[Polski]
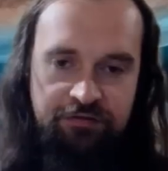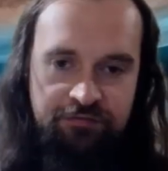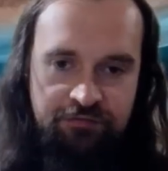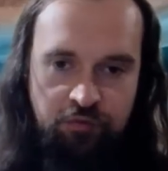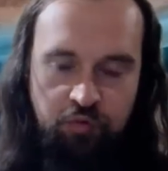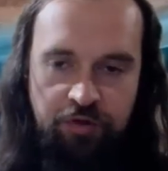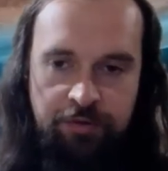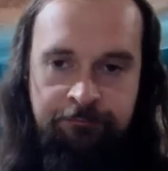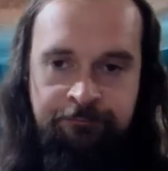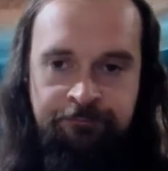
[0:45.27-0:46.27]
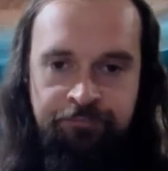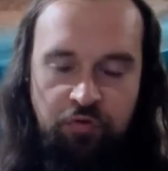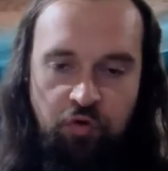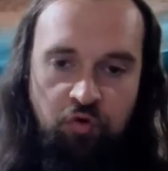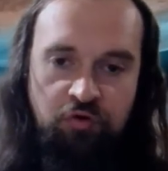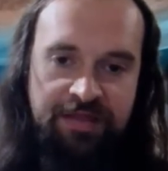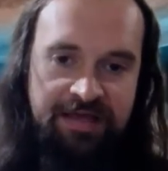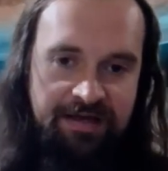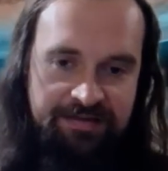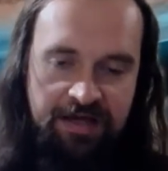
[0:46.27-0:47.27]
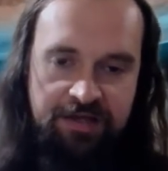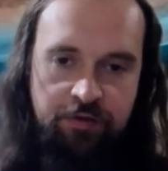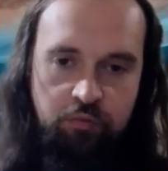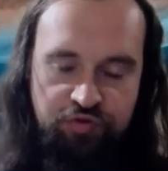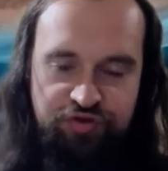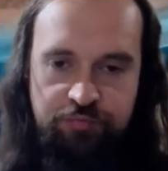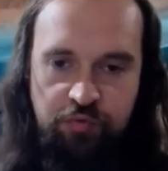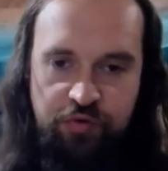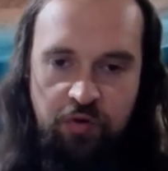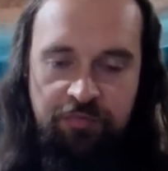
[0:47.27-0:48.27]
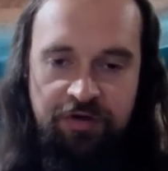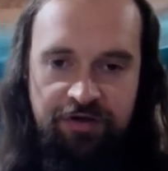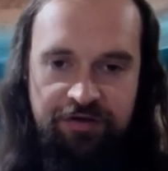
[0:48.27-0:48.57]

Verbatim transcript: z którym to Tajgetanie utrzymują